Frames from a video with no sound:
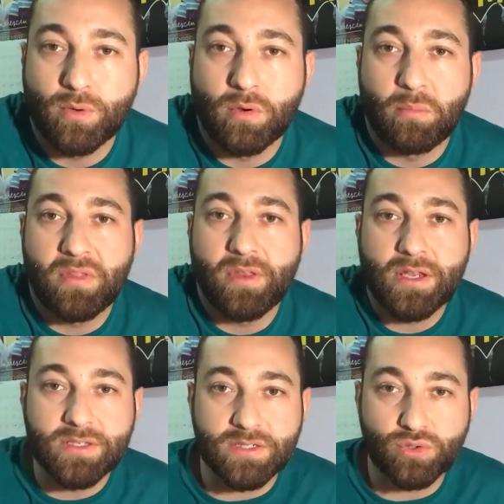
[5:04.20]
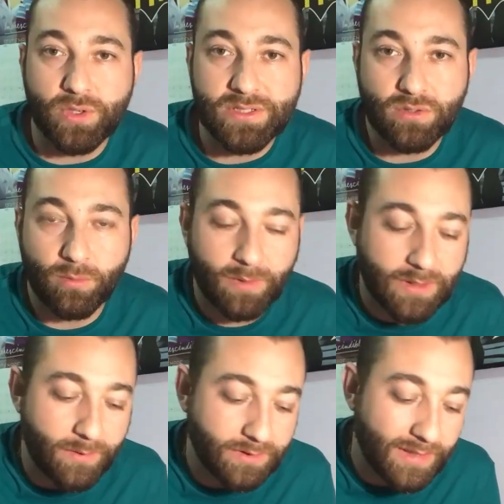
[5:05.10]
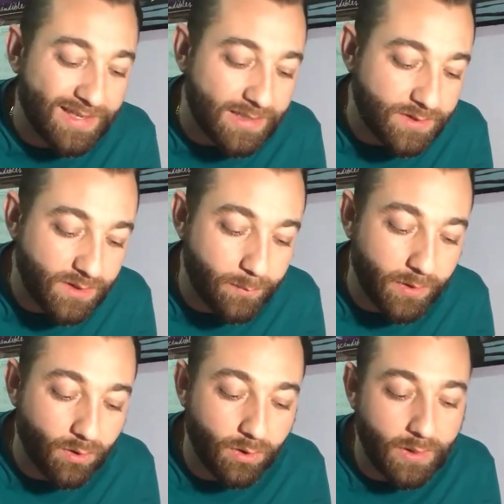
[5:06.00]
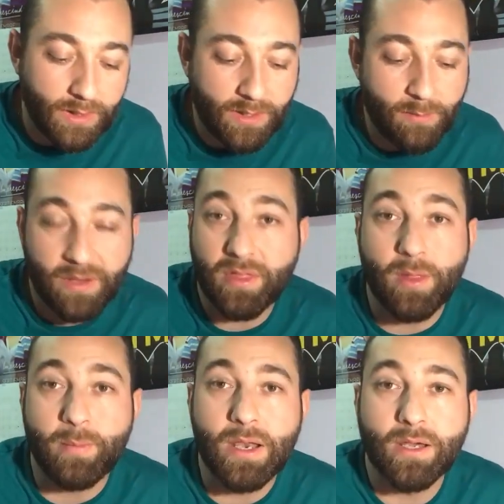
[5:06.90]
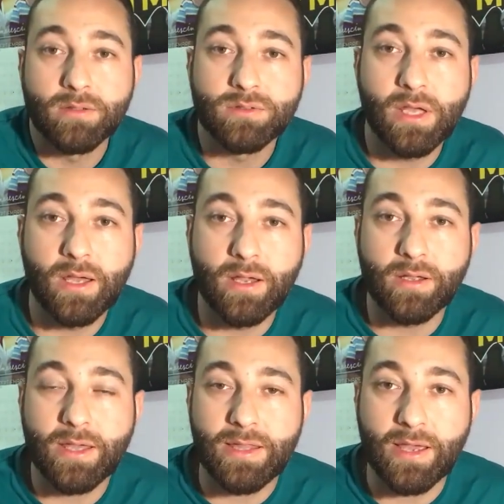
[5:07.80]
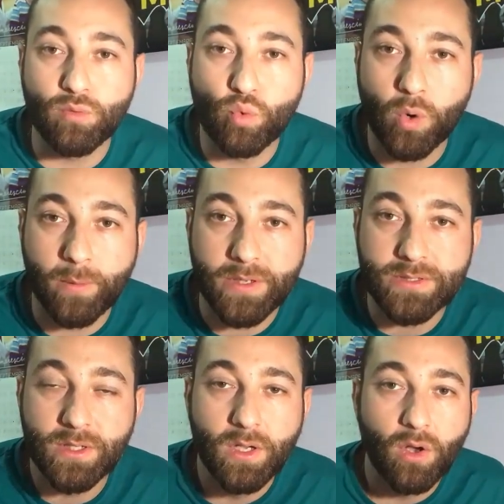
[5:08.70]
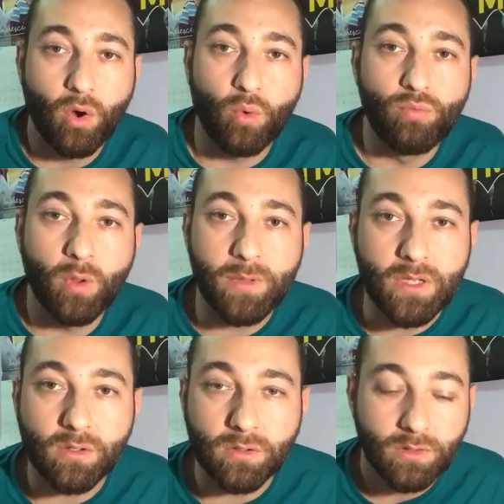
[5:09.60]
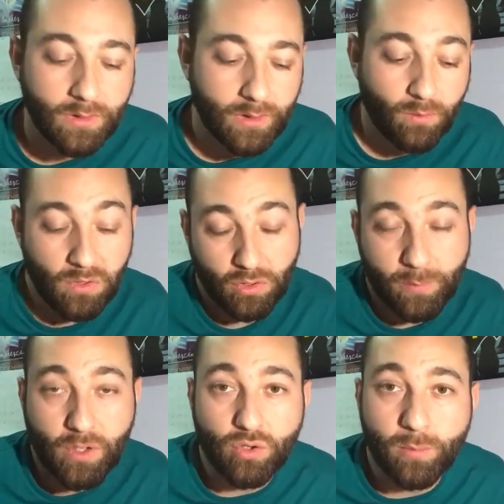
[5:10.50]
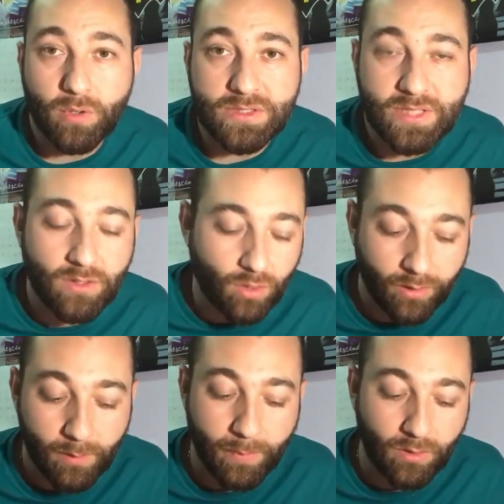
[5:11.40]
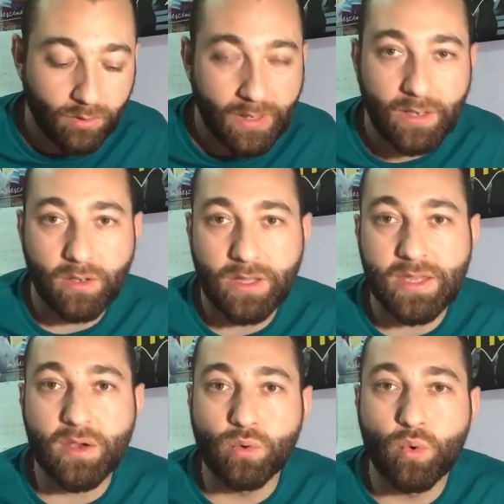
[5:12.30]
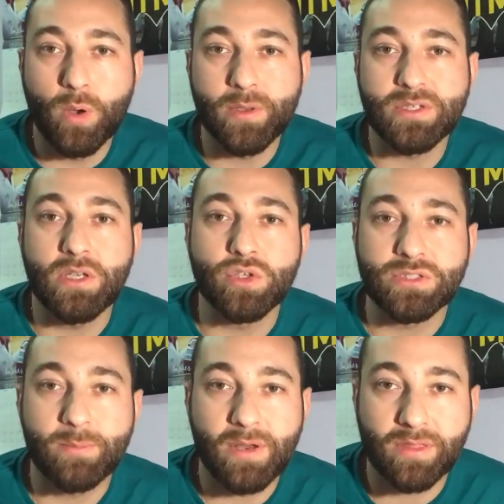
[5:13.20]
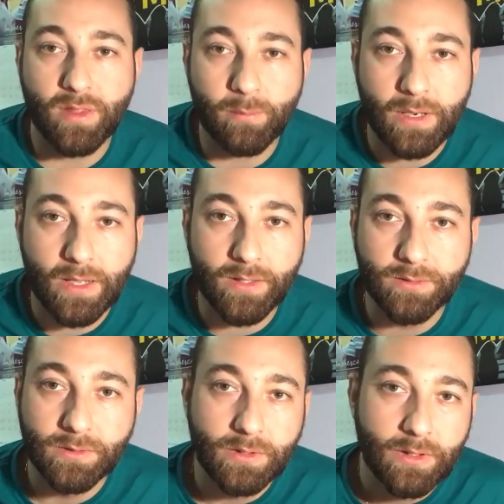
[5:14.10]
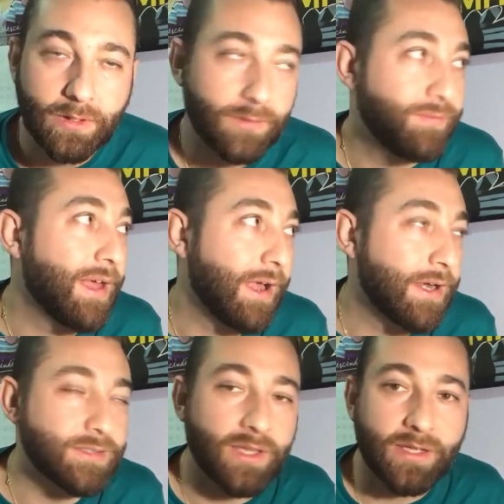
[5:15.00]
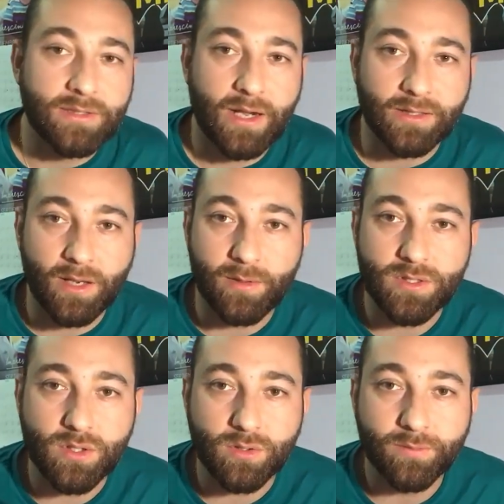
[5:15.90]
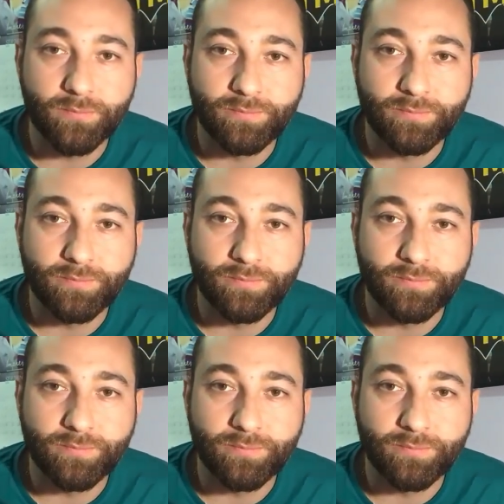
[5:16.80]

pues como comprenderéis, esto es completamente insípido y Mercedes Milá O sea, que llegue un jueves o un domingo. Bueno, el domingo no porque está Jordi, pero el que llegue un jueves y no esté en Mercedes Milá, dan ganas de quitar la televisión.